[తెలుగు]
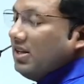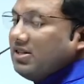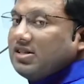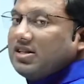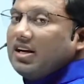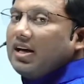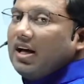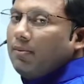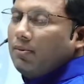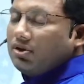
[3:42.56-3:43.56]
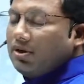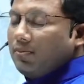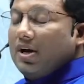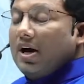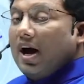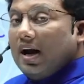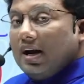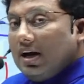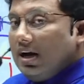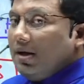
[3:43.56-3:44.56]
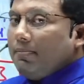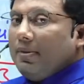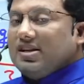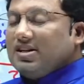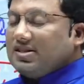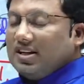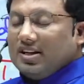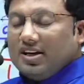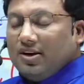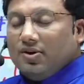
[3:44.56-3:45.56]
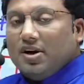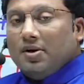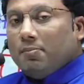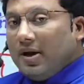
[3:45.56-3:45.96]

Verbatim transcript: బేసి సంఖ్యల మొత్తం అన్నీ బేసి సంఖ్యలు